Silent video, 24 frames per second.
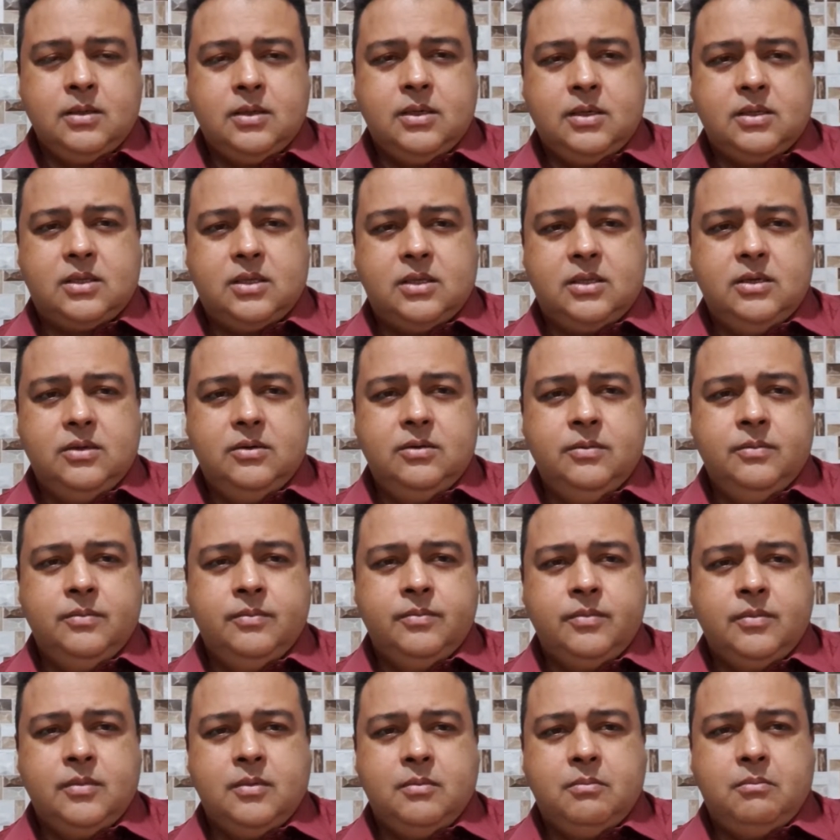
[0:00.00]
Entendeu?
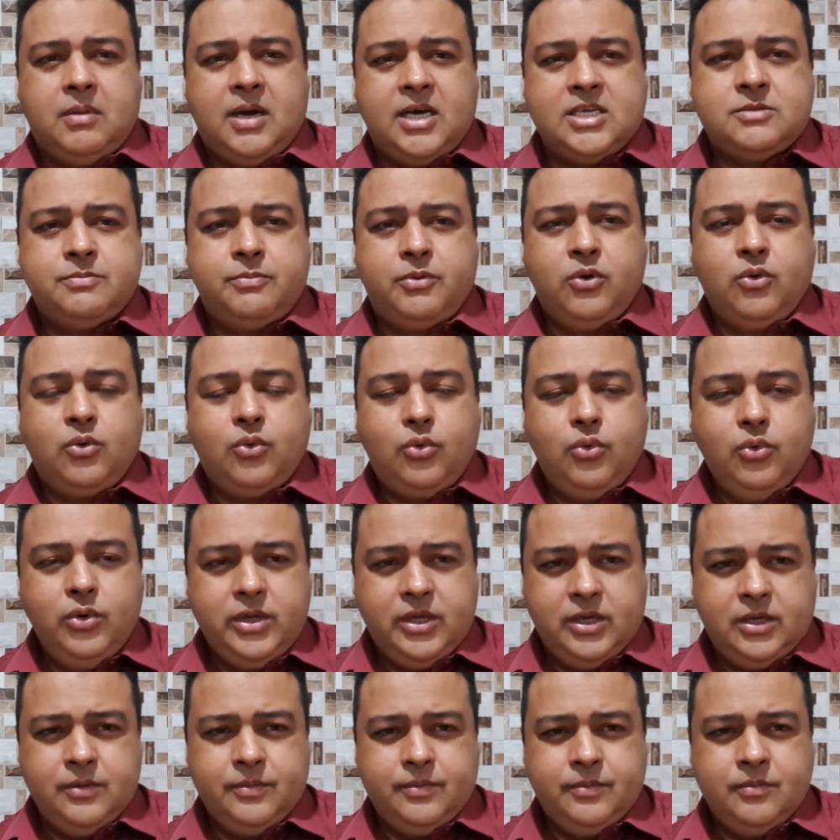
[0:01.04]
Mas
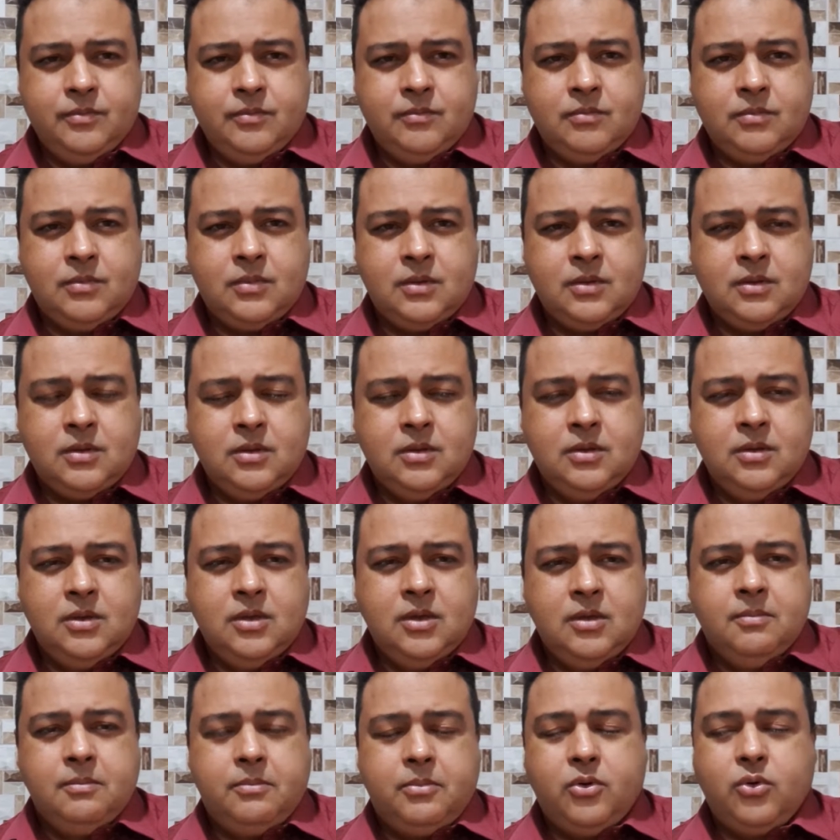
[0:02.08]
procure
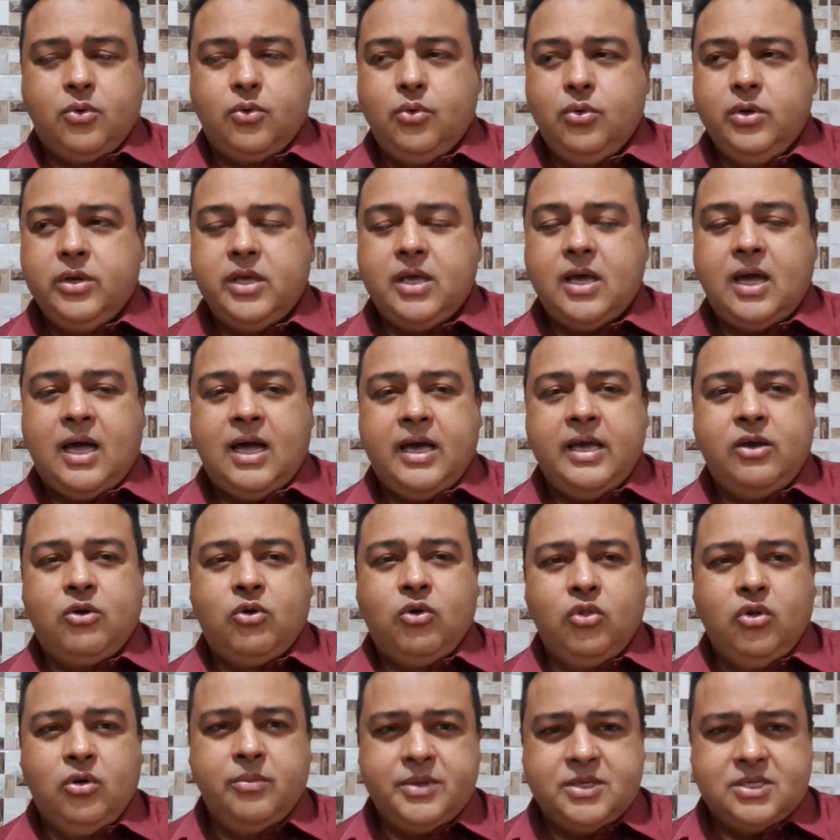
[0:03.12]
procure a
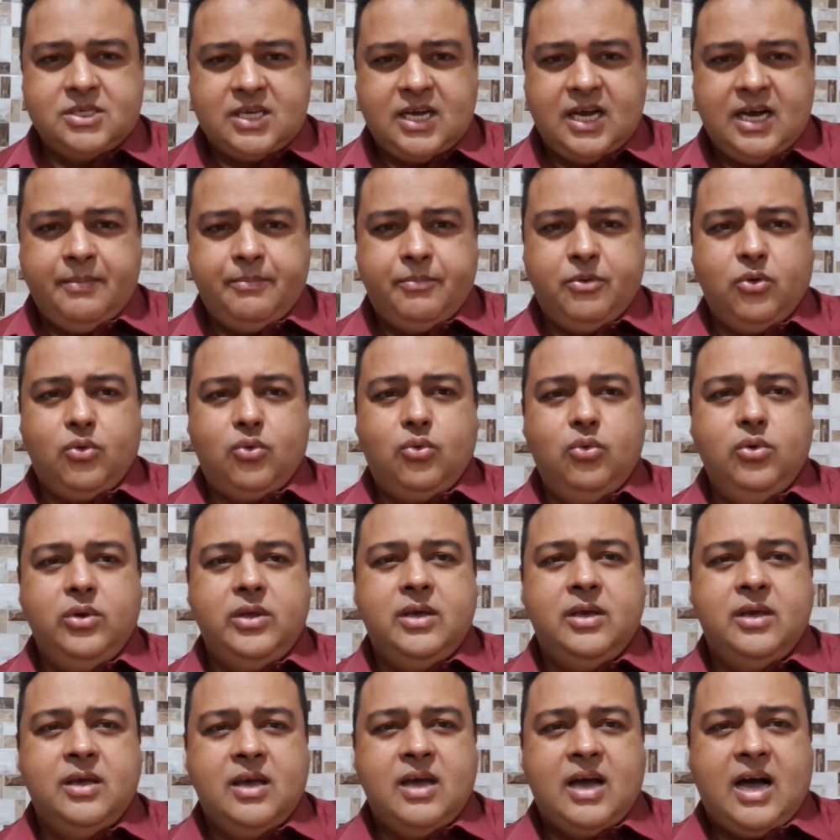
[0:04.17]
economizar,
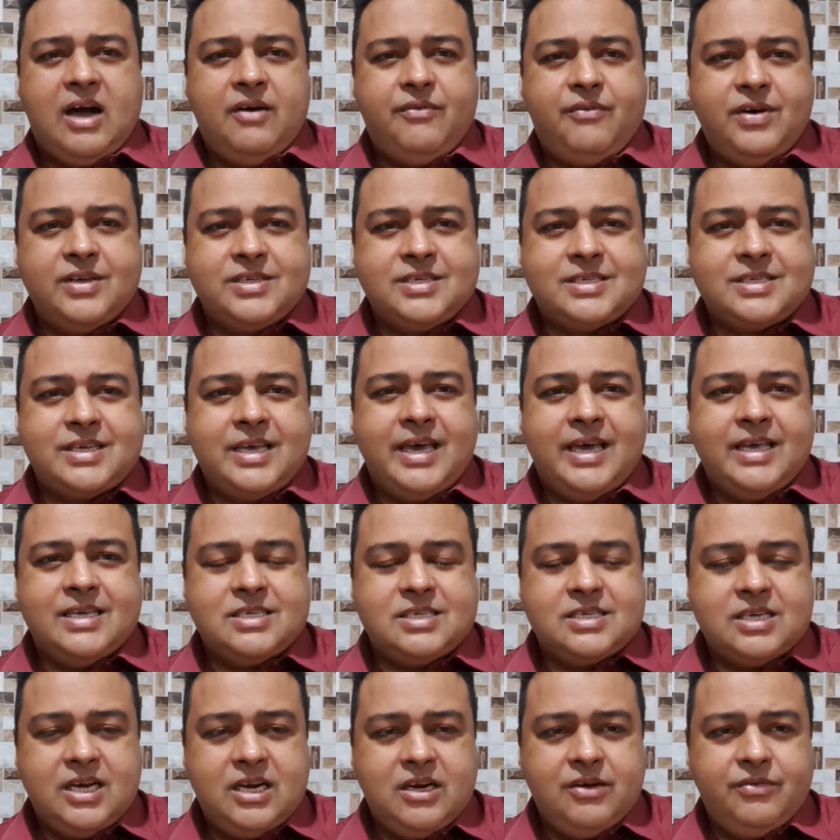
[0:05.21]
procure a fazer essa
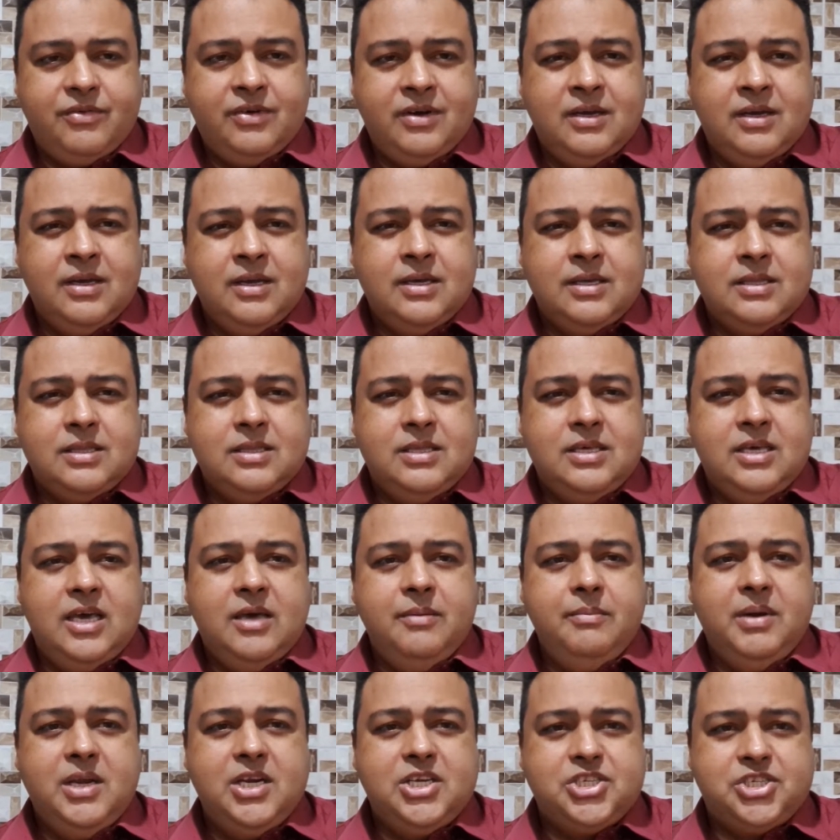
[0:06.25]
reserva de
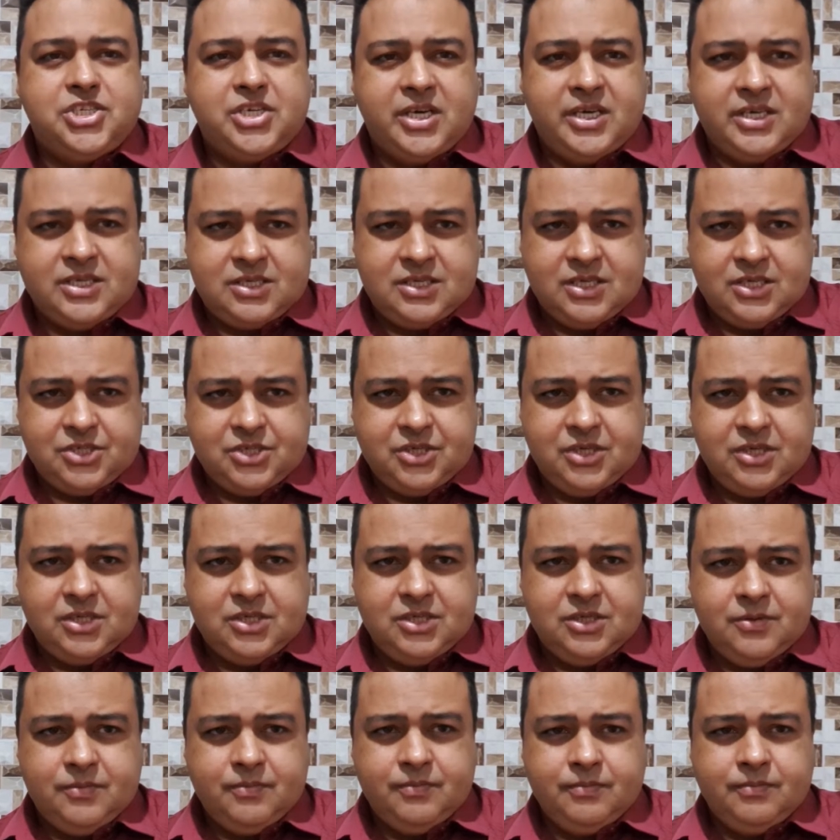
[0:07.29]
emergência,
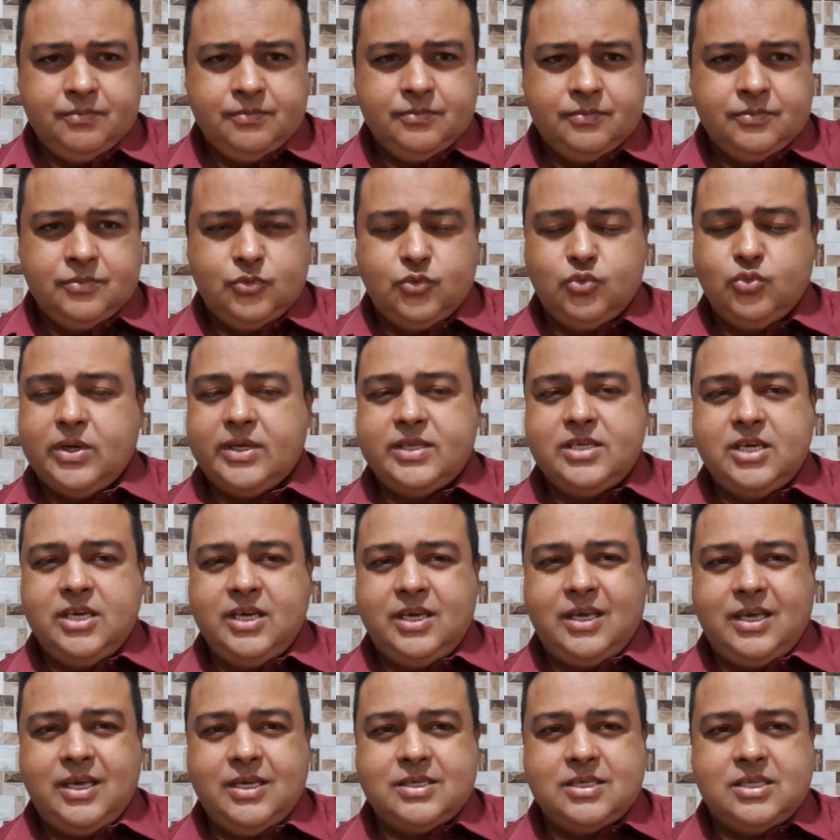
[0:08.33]
gente. Não é de
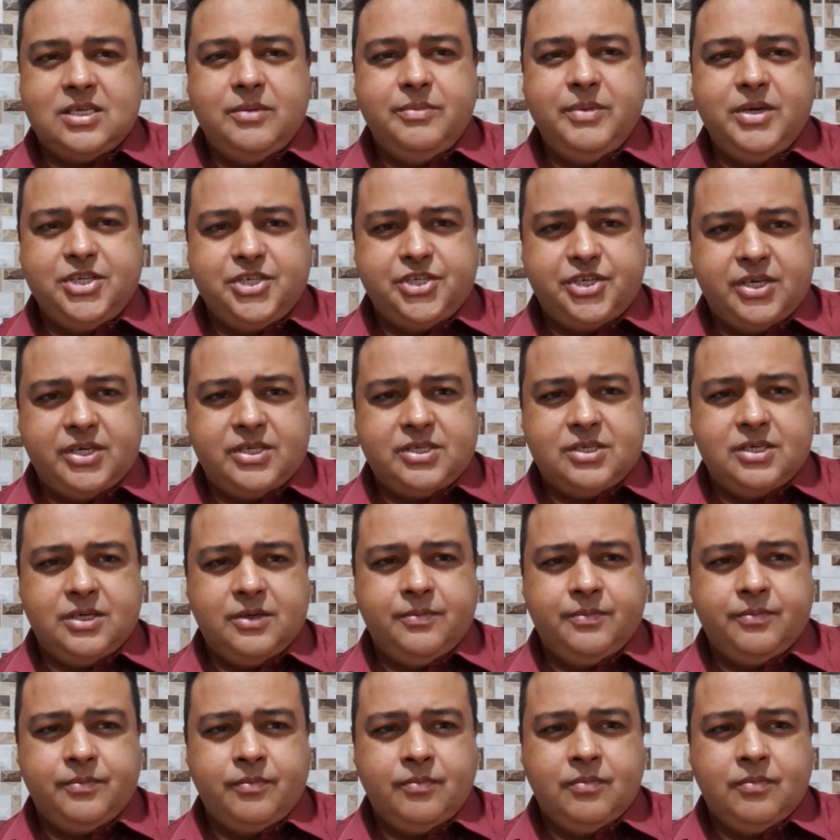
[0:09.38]
riqueza, é de emergência.